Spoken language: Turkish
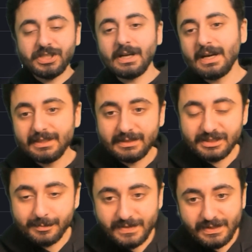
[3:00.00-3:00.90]

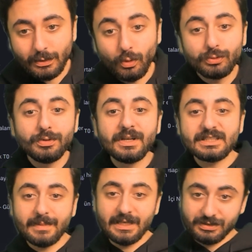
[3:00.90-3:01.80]
kaydırdığımızda ödül ne zaman
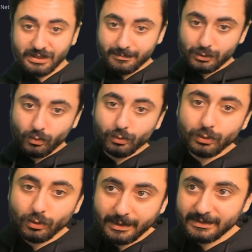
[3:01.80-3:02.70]
yatacakmış onu
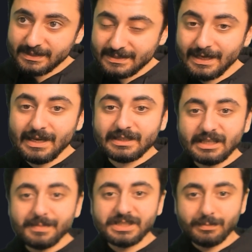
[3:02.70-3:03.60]
görebiliriz. Tabii
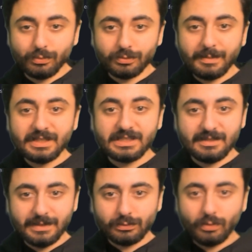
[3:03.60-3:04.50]
ki burada bir
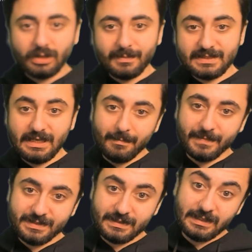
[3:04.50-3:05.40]
kimlik doğrulaması
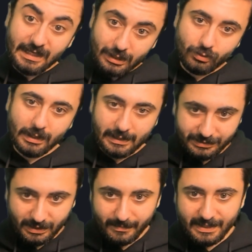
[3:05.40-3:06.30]
yapmanız gerekiyor arkadaşlar
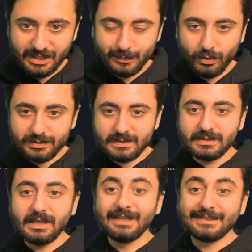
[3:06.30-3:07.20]
Binance borsasında
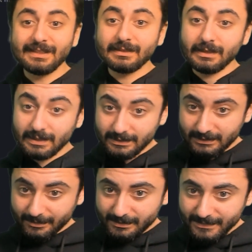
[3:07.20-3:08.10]
etkinliklere
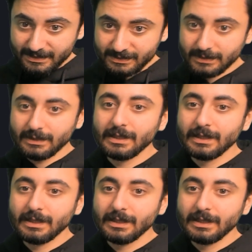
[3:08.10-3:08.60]
katılabilmeniz için.